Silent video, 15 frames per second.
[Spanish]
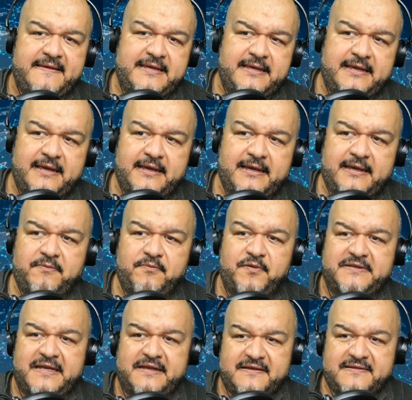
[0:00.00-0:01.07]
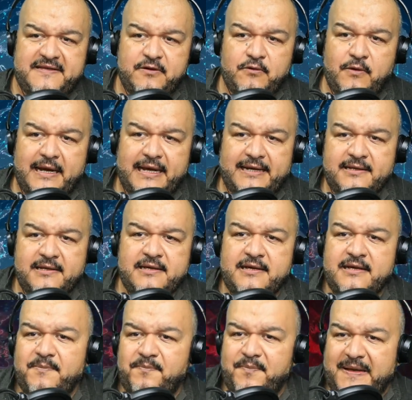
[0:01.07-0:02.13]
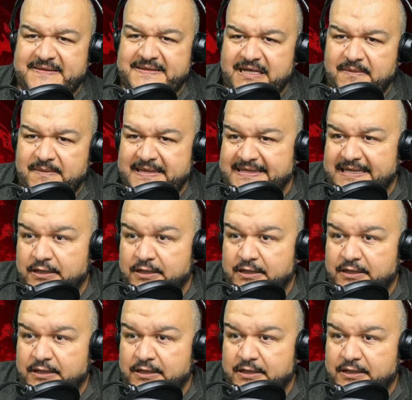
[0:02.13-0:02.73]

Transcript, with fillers: que pues ya guardar básicamente